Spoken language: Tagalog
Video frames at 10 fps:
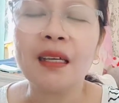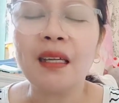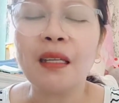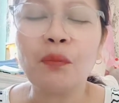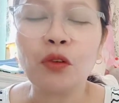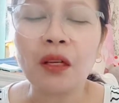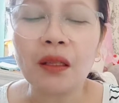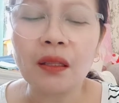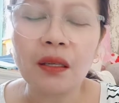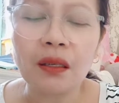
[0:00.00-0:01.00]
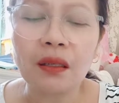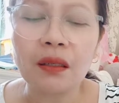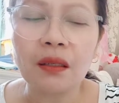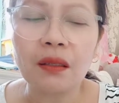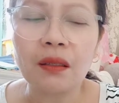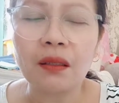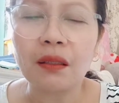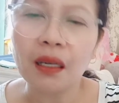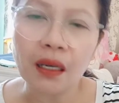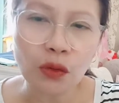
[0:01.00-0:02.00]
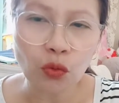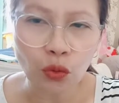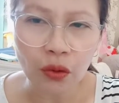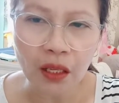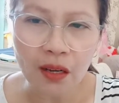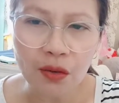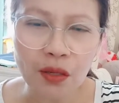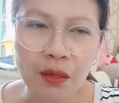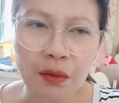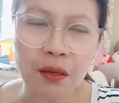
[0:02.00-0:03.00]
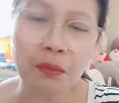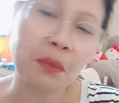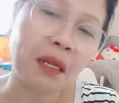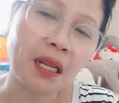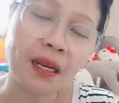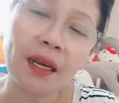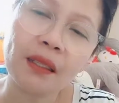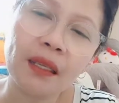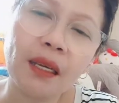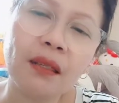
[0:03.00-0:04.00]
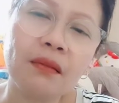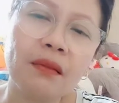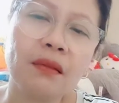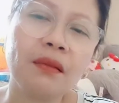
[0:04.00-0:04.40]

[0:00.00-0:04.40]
Hindi porkit na nakatuon tayo sa pamilya natin,